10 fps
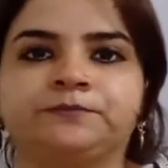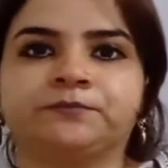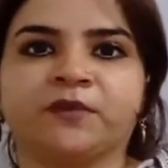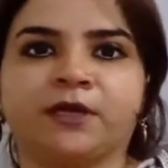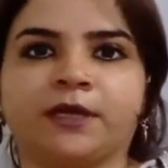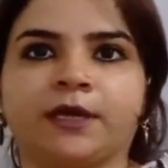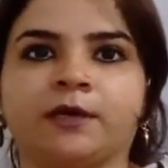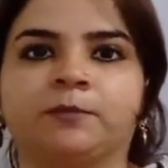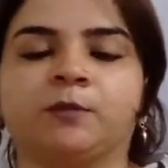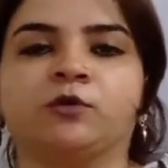ठीक है
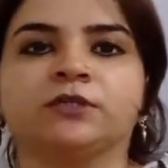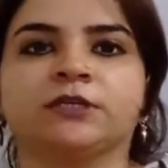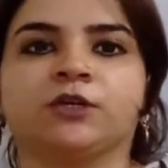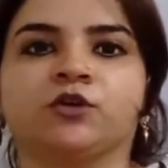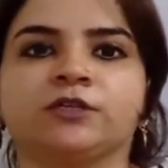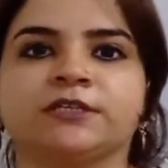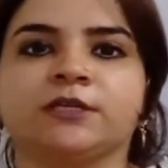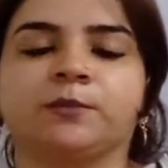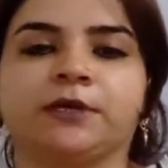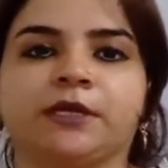हमने बहुत सारी और
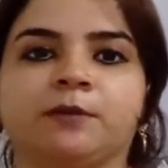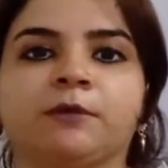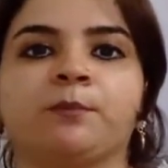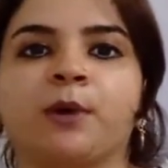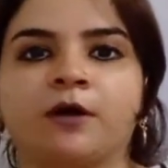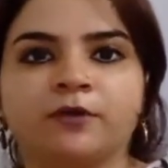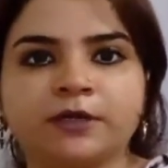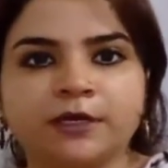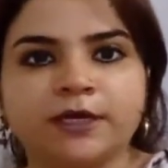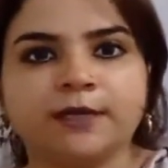चीज़ें पढ़ी हमने पावर
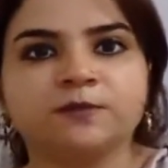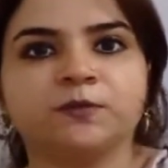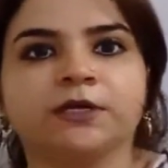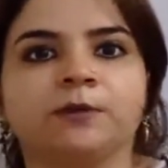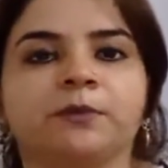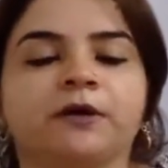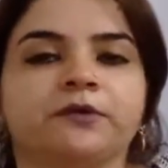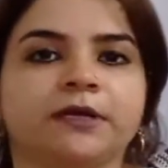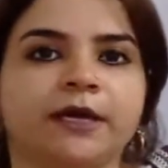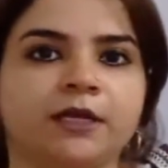की टाइप्स पढ़ी
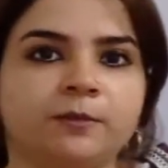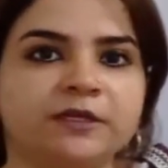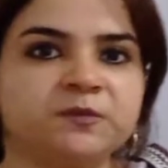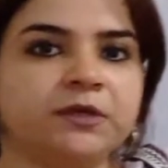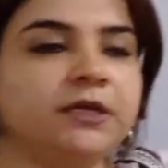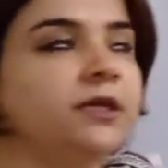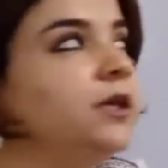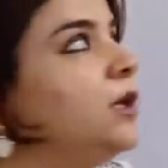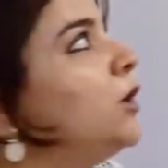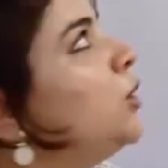पावर डायनमिक्स पढ़ी
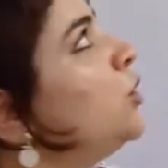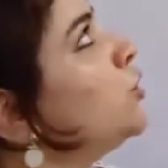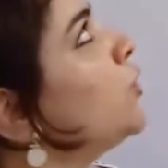तो